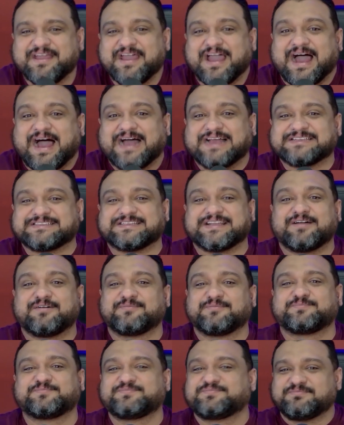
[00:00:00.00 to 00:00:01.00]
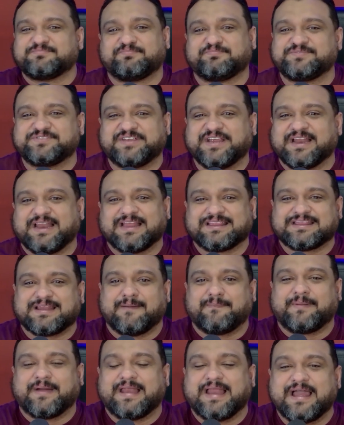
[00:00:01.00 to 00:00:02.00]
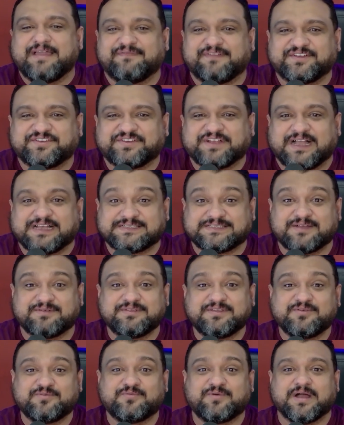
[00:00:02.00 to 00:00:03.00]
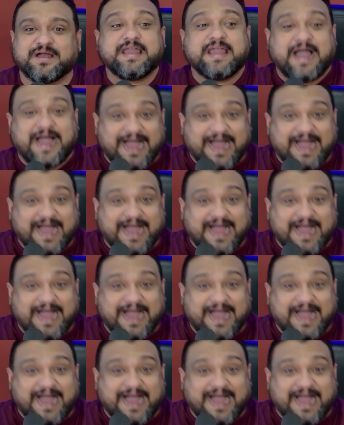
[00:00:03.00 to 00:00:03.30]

razão de ele atrapalhar a investigação nenhuma.